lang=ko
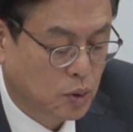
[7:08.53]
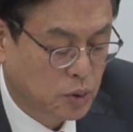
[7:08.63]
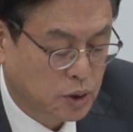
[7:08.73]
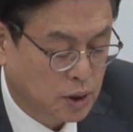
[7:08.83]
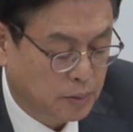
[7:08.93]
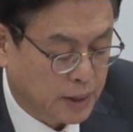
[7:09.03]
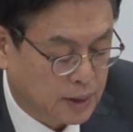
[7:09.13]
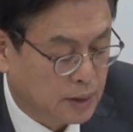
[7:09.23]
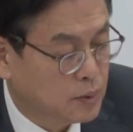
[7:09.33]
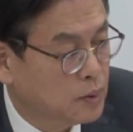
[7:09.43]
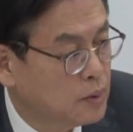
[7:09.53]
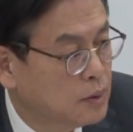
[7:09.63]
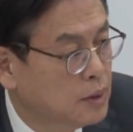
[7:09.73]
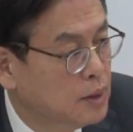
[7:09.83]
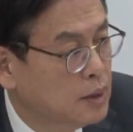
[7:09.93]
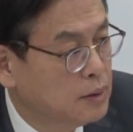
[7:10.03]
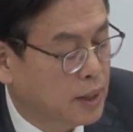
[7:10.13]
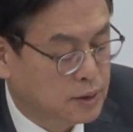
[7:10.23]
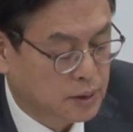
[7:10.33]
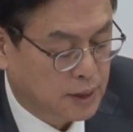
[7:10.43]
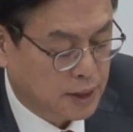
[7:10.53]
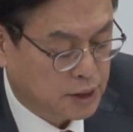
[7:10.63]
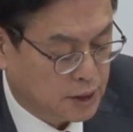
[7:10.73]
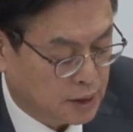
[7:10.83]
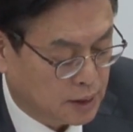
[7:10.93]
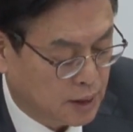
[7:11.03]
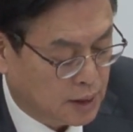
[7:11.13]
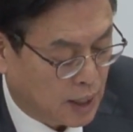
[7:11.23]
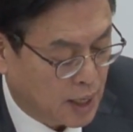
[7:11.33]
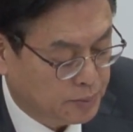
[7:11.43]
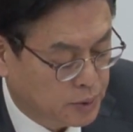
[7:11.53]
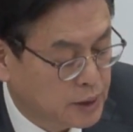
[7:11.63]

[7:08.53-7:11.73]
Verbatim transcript: 요직을 맡았고 대선 당시 각